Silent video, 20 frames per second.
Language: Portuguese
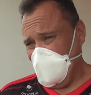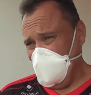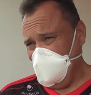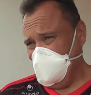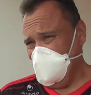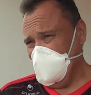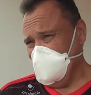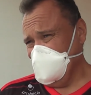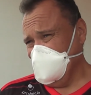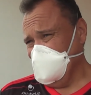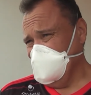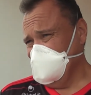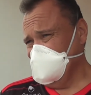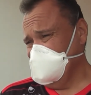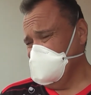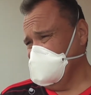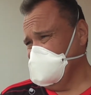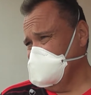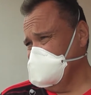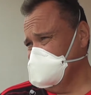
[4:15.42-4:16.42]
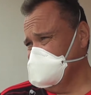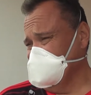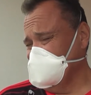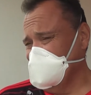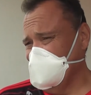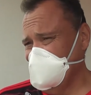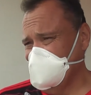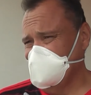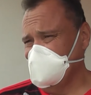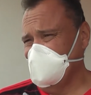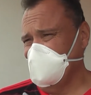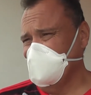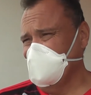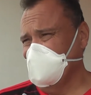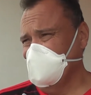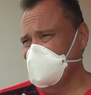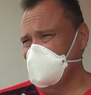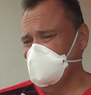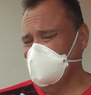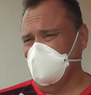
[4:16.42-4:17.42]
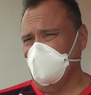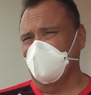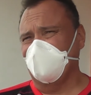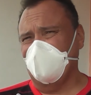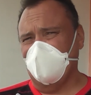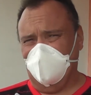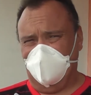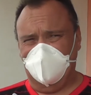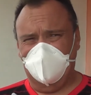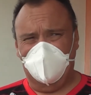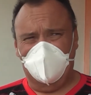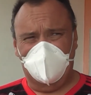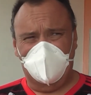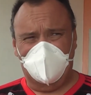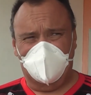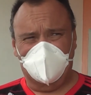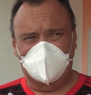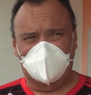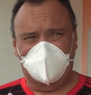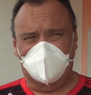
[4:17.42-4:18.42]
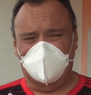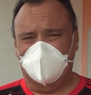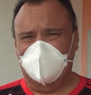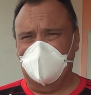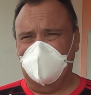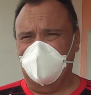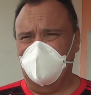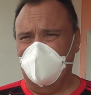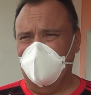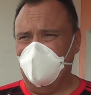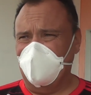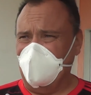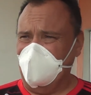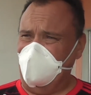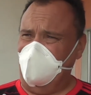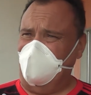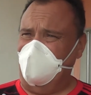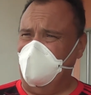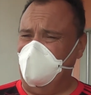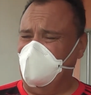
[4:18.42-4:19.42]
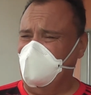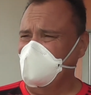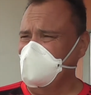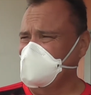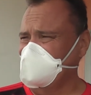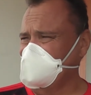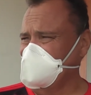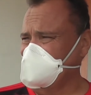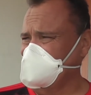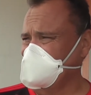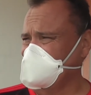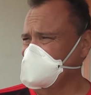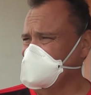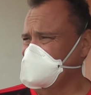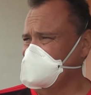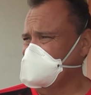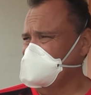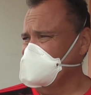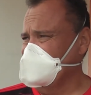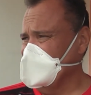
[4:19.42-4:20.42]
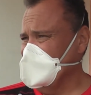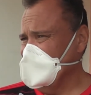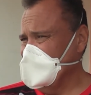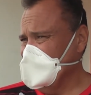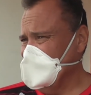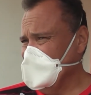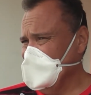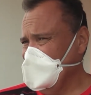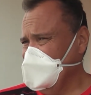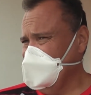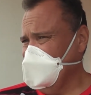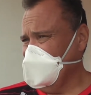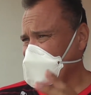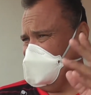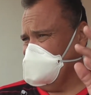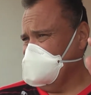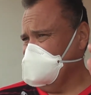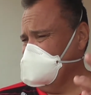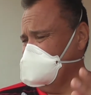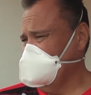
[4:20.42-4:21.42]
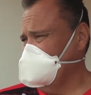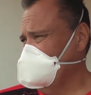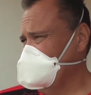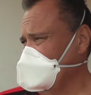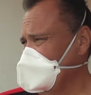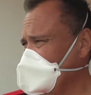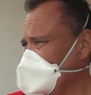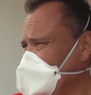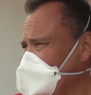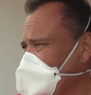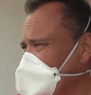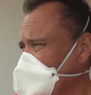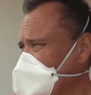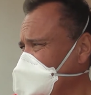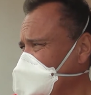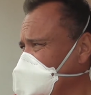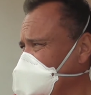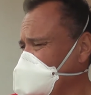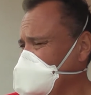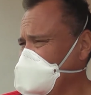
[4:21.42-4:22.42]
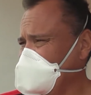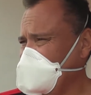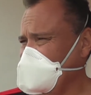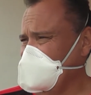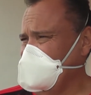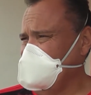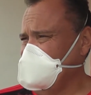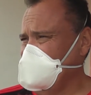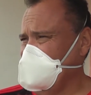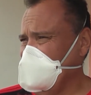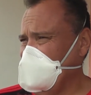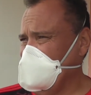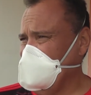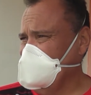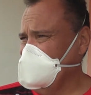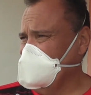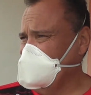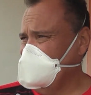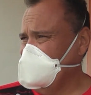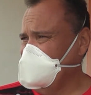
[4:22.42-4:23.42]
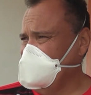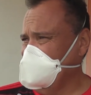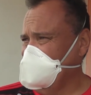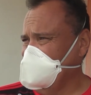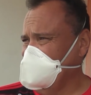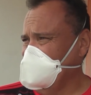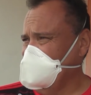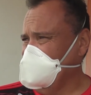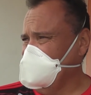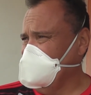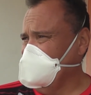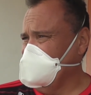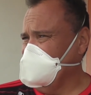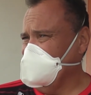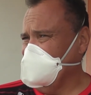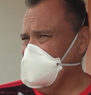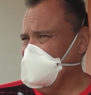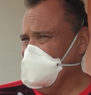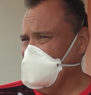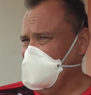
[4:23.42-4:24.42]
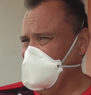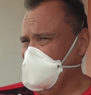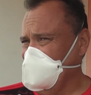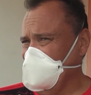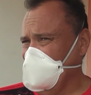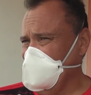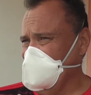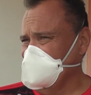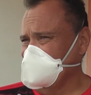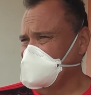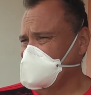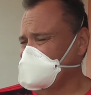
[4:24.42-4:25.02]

a prática do ciclismo cresceu muito, sobretudo depois da pandemia. Eu acredito que os gestores doravante vão equipar, né, com mais